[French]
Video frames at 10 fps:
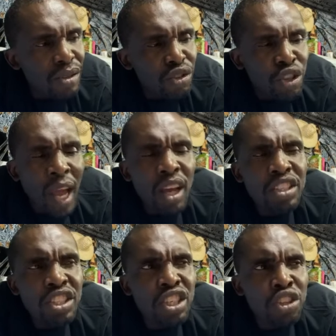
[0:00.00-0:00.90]
Tu as un
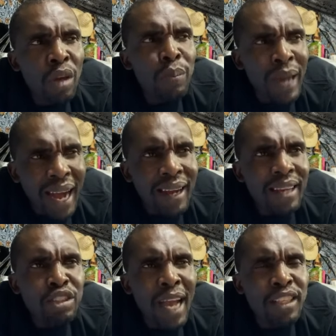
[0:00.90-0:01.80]
t-shirt blanc
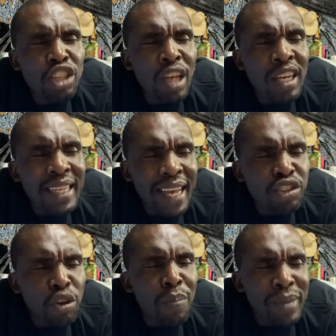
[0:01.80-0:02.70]
Est-ce que tu as un
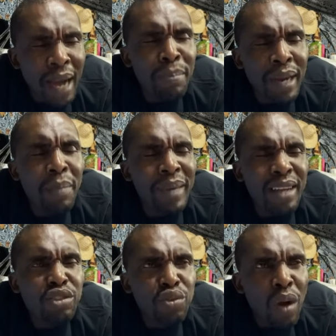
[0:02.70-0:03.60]
linge blanc, blanc, blanc
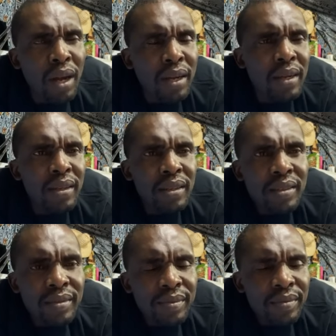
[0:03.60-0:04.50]
chez toi
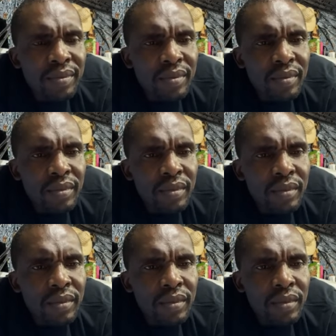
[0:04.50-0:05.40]

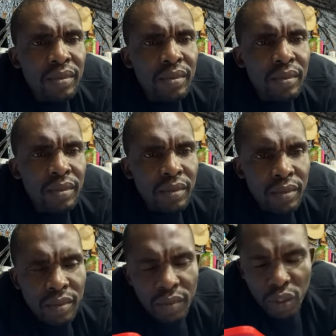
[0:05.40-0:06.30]
Oui.
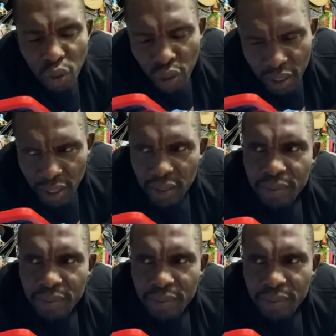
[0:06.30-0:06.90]
Ok.